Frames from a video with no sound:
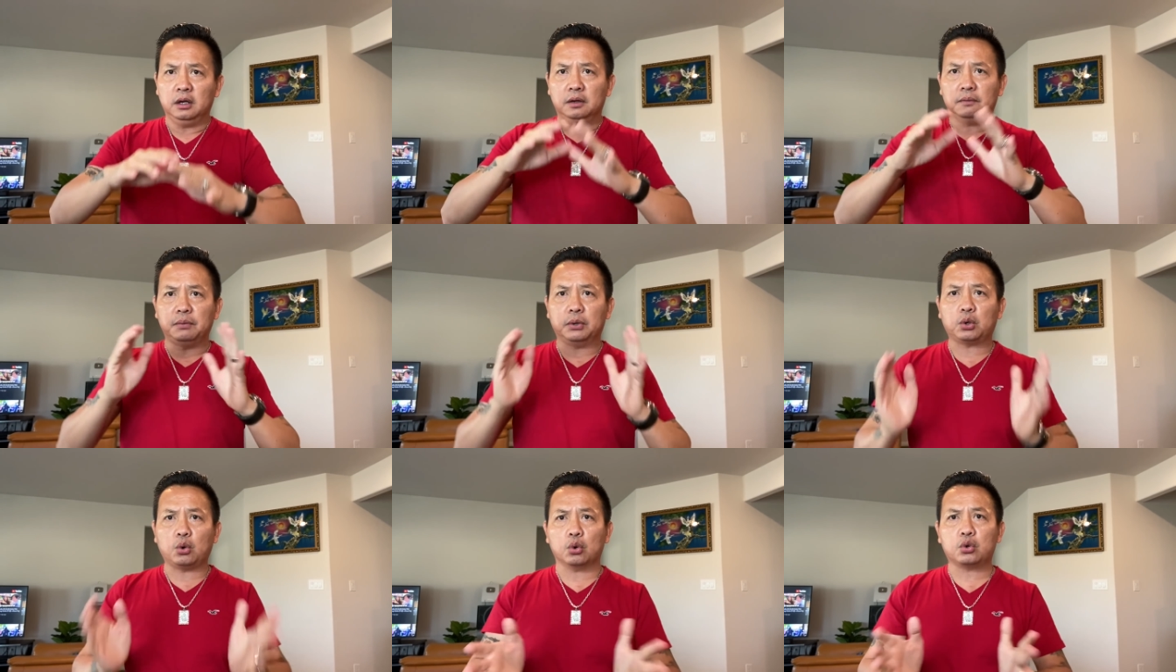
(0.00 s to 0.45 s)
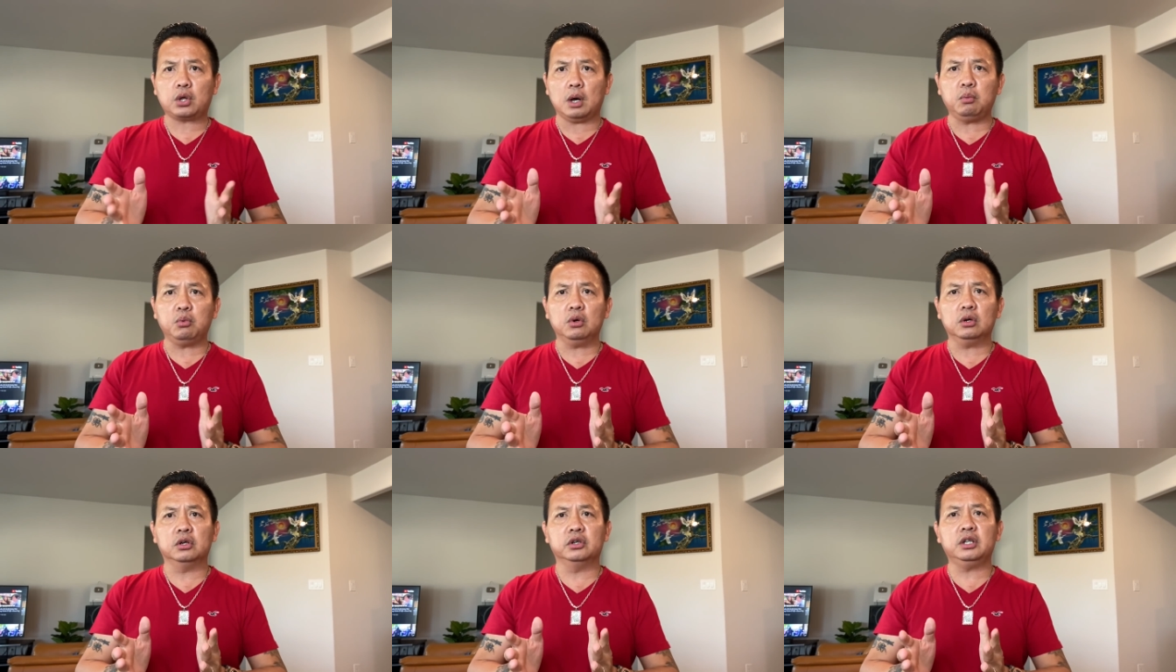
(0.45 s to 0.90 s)
về cuộc
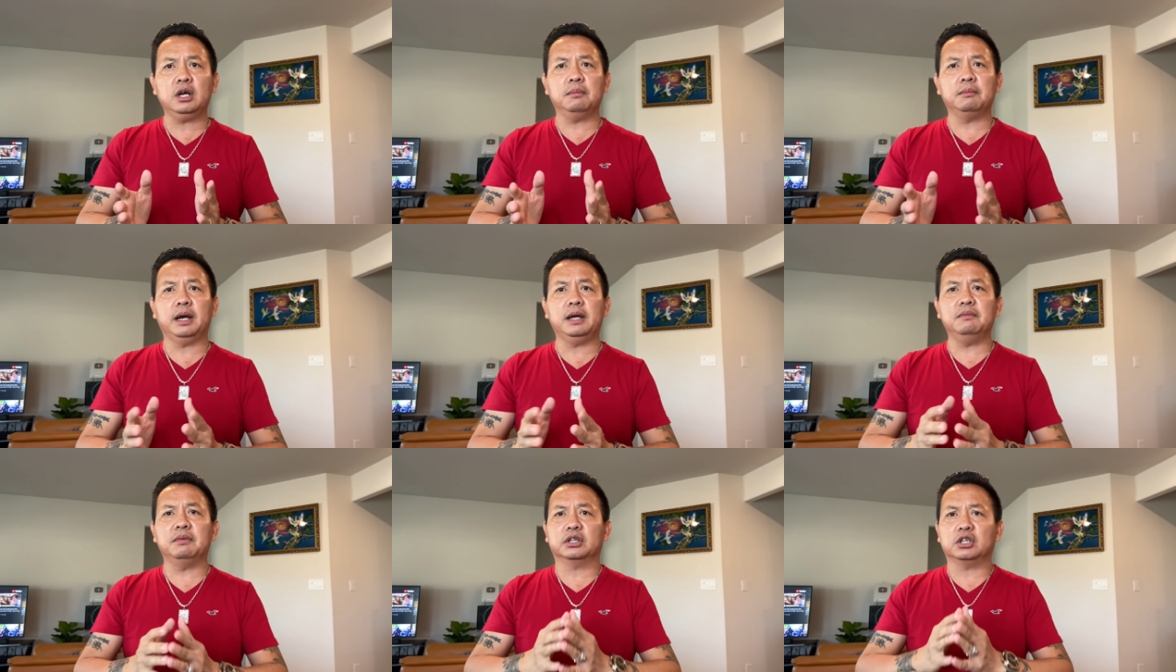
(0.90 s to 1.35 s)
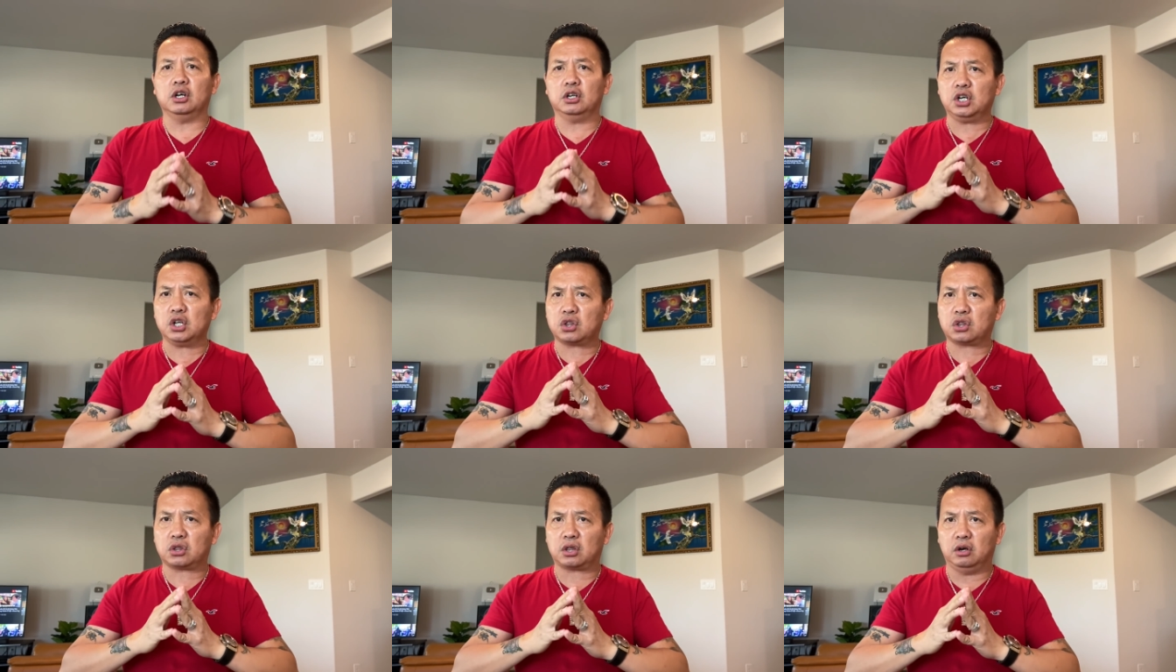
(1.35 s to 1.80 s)
sống của người dân Mỹ và những
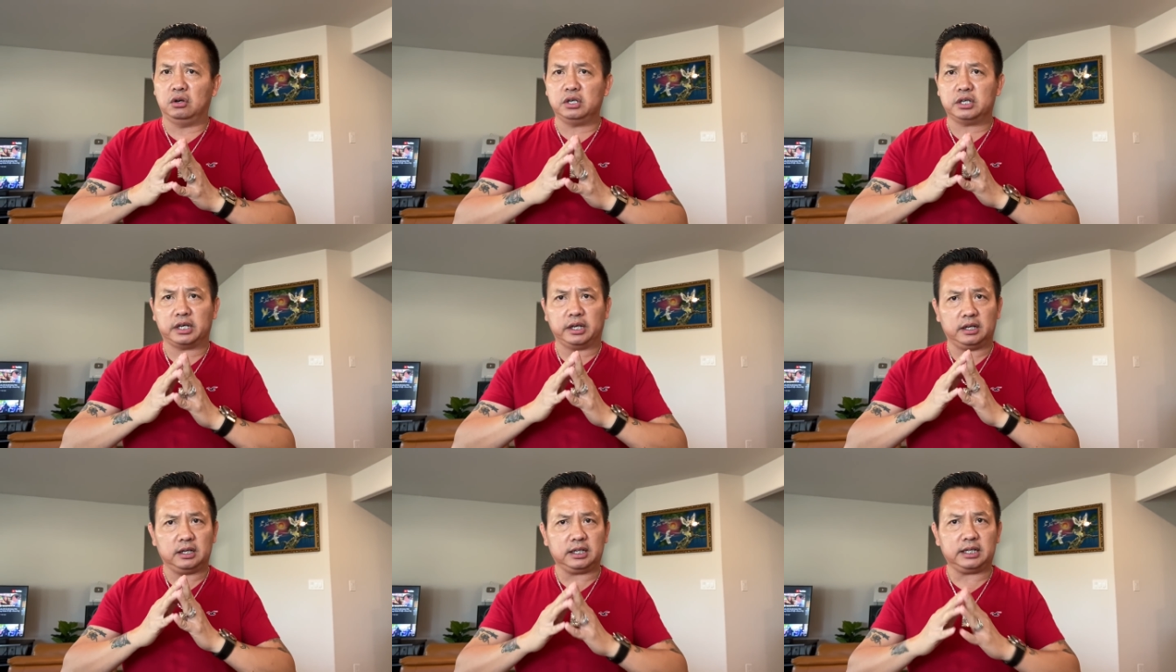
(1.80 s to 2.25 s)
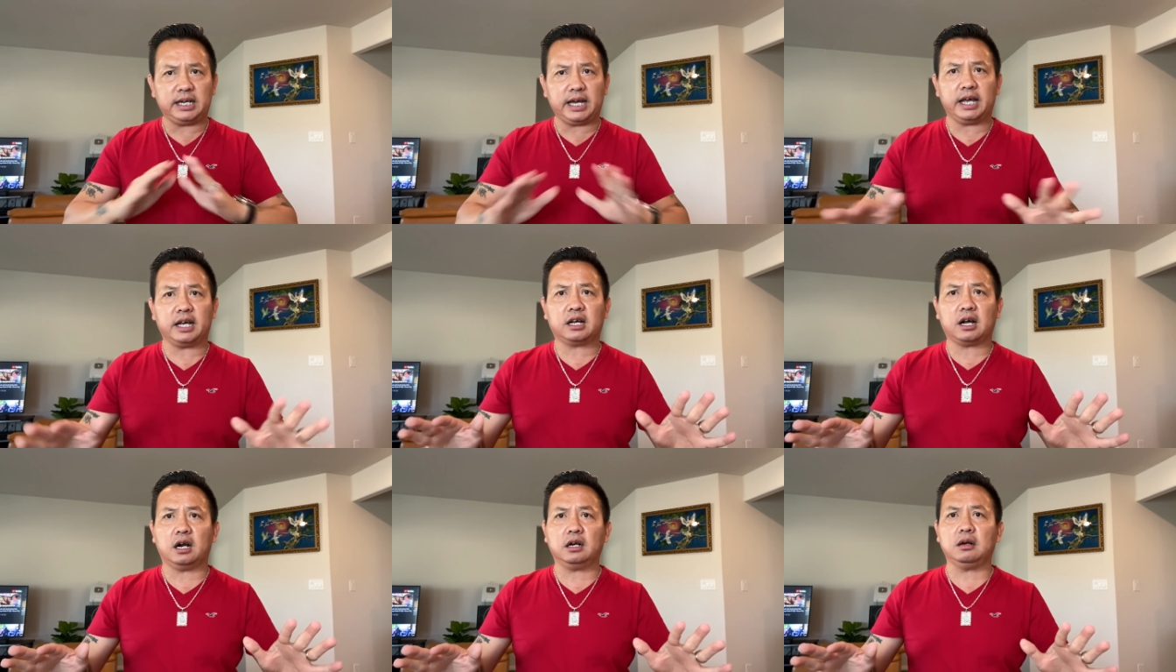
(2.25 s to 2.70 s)
cái sự kiện
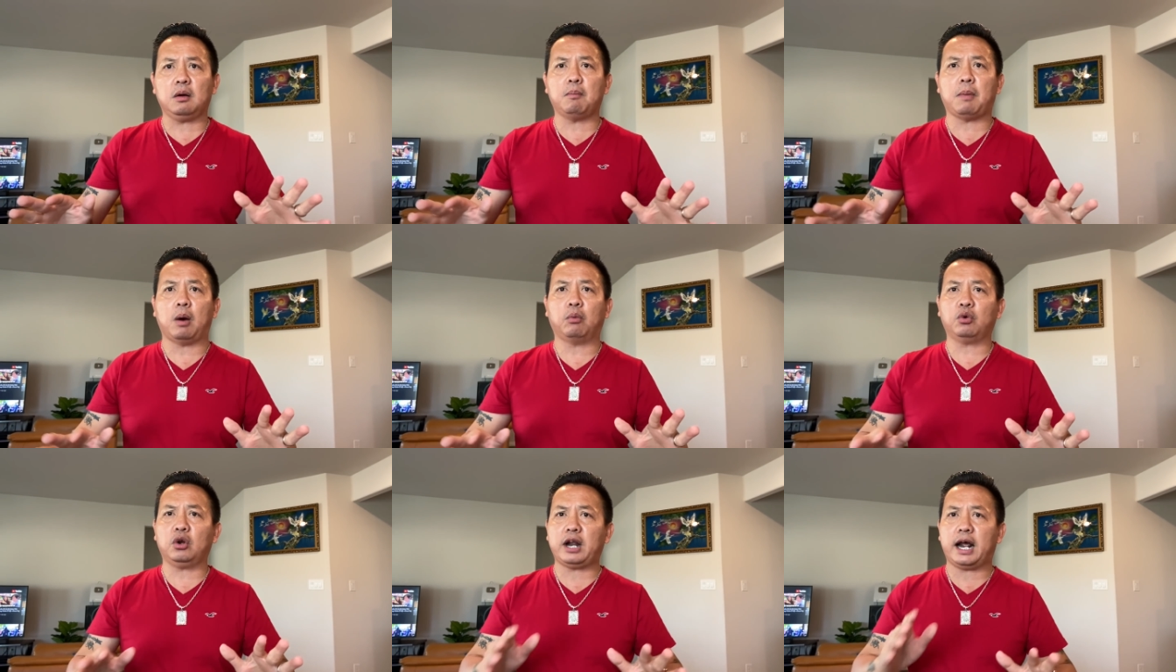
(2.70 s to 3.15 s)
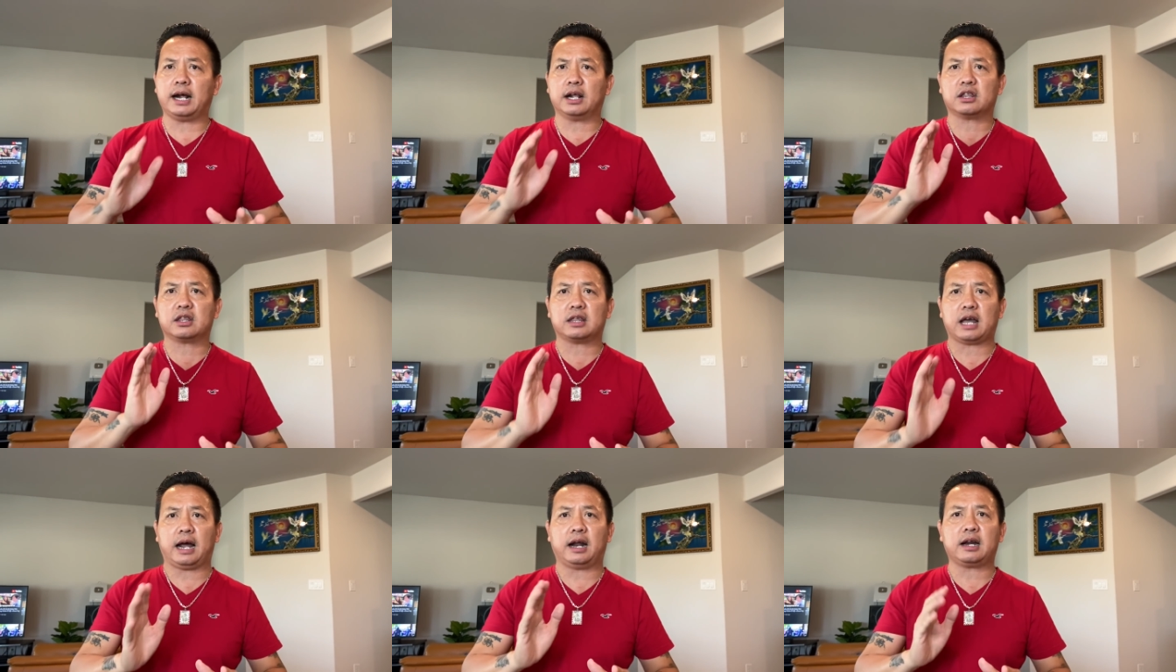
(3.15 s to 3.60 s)
gây cấn nóng bỏng nó đang
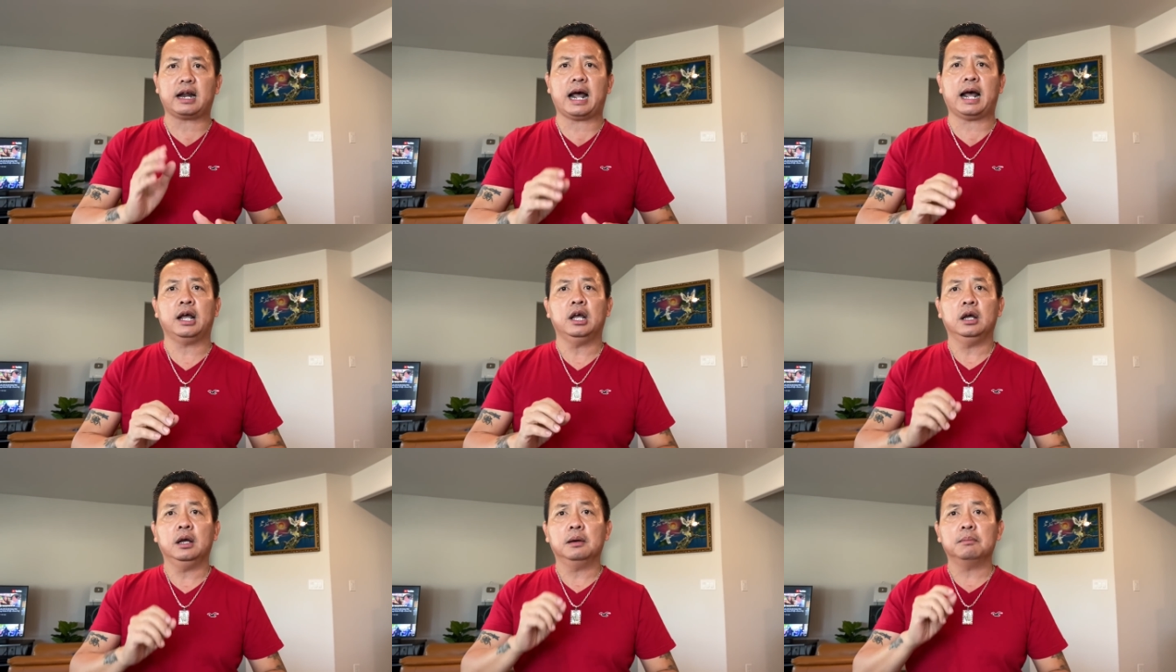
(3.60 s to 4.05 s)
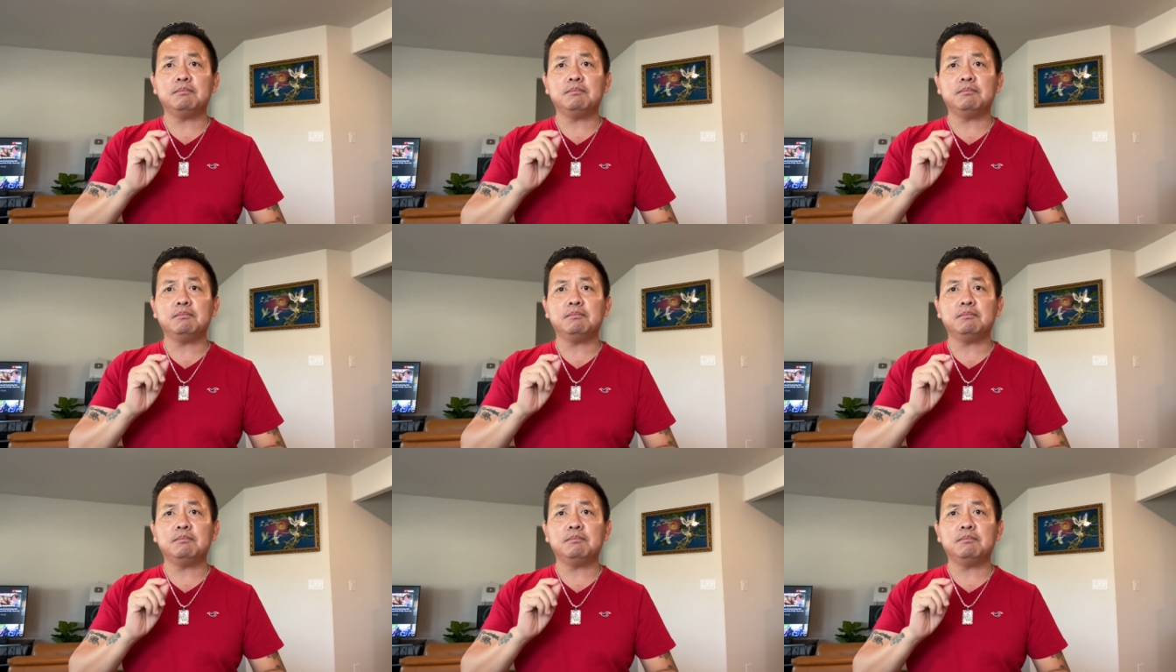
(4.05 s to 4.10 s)
xảy ra